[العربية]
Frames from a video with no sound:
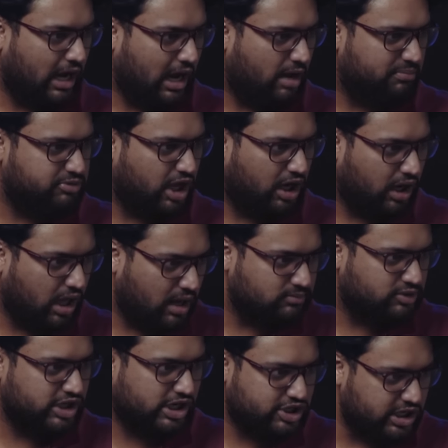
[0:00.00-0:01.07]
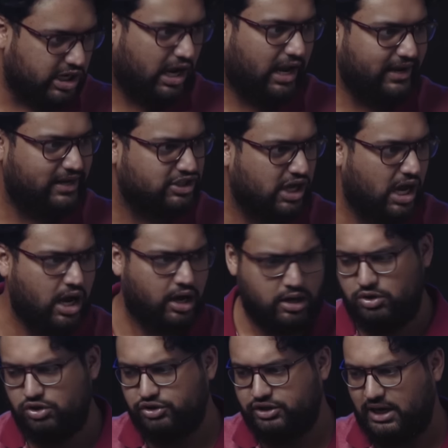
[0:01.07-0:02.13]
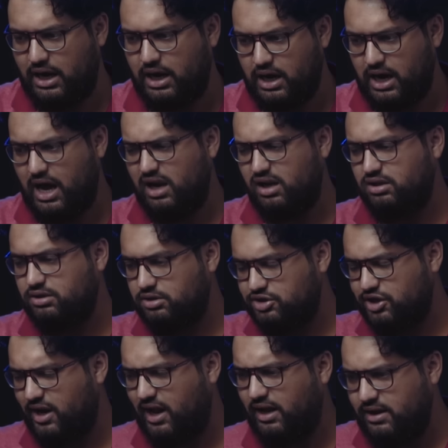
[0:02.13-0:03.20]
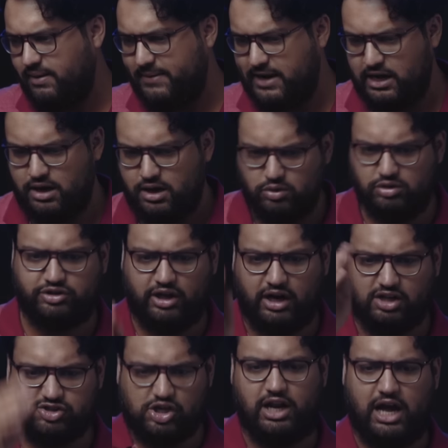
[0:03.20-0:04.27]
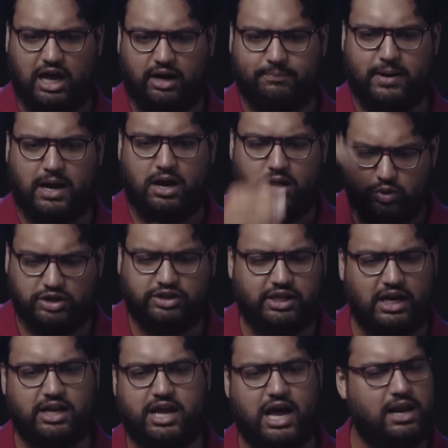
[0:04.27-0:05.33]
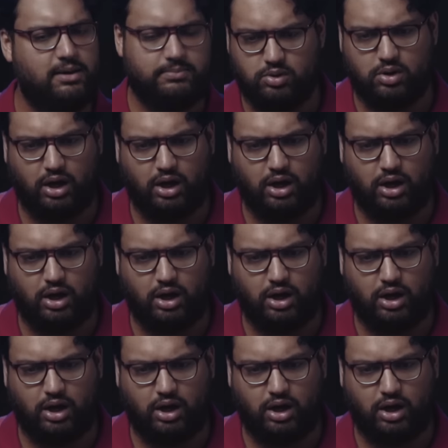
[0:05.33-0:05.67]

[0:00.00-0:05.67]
انت عبد الله امسك جناح يسار وانت خالد جناح يمين وانت راس الحربه وانت القلب